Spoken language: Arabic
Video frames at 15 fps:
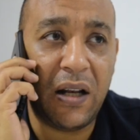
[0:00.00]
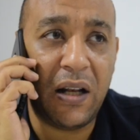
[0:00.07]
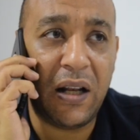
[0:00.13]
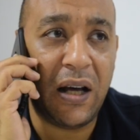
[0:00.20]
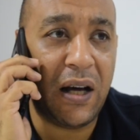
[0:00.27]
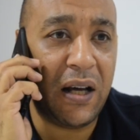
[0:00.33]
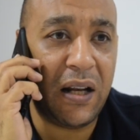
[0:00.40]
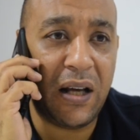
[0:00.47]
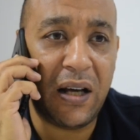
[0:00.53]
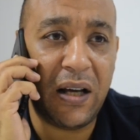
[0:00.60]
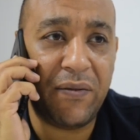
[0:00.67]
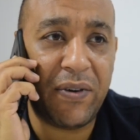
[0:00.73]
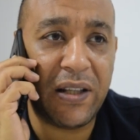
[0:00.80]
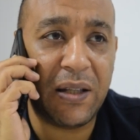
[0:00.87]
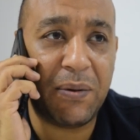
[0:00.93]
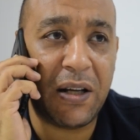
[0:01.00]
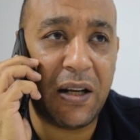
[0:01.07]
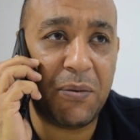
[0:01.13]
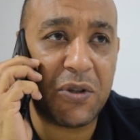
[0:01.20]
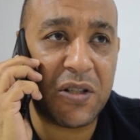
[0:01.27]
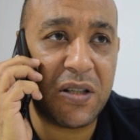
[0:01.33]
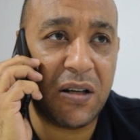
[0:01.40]
لا لا يا فندم
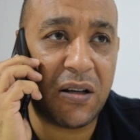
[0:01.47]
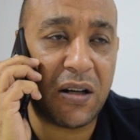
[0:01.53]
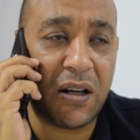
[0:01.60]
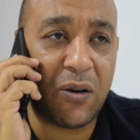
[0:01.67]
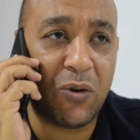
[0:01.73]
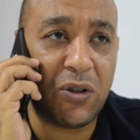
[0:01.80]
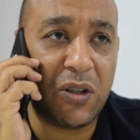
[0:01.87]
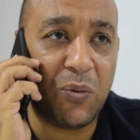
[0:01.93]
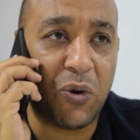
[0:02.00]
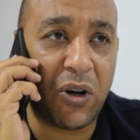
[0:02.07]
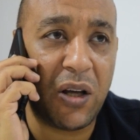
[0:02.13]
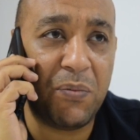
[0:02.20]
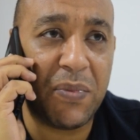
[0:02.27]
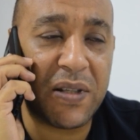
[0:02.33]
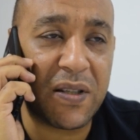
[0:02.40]
انا مش زياره انا كنت مقيم